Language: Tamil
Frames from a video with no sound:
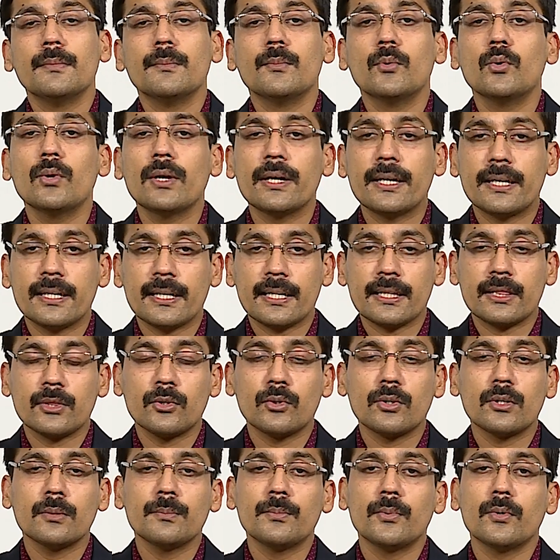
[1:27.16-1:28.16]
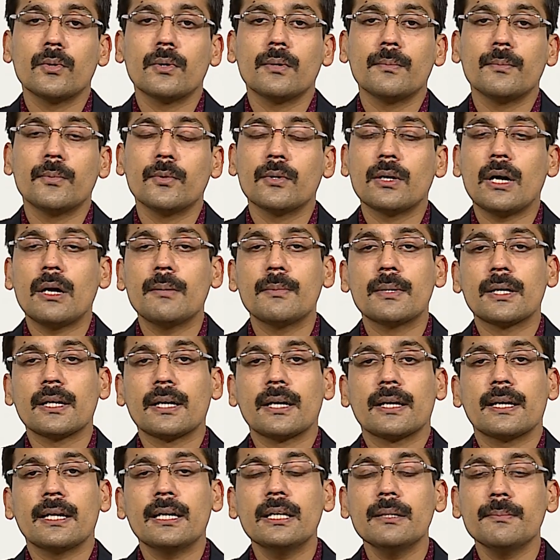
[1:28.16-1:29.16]
மூளைக்கு ரத்தோட்டம் போ போகாமல்
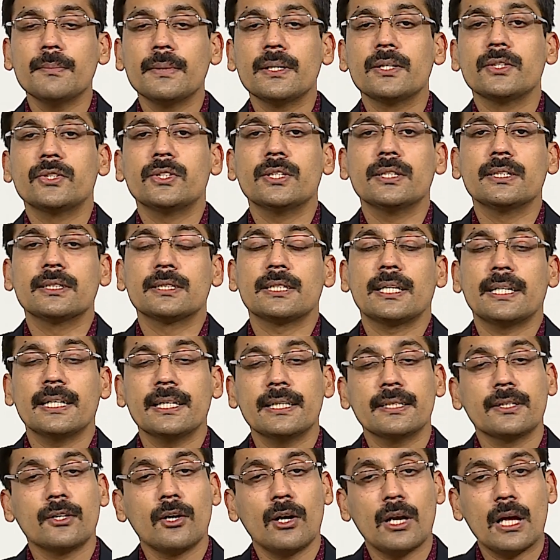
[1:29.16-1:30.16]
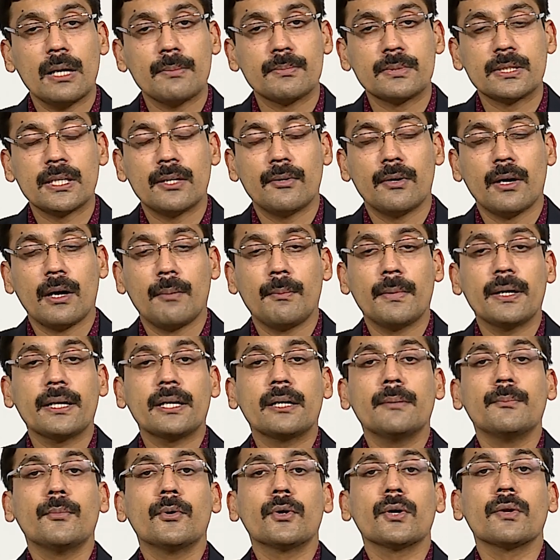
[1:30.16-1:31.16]
இருக்கிறனால பேஷண்ட் சடன் கொலாப்ஸ் ஆவாங்க
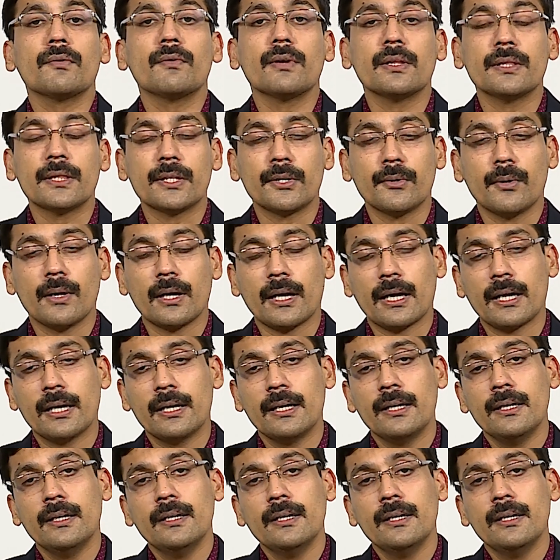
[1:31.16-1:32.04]
மயக்கம் போட்டு விழுந்துருவாங்க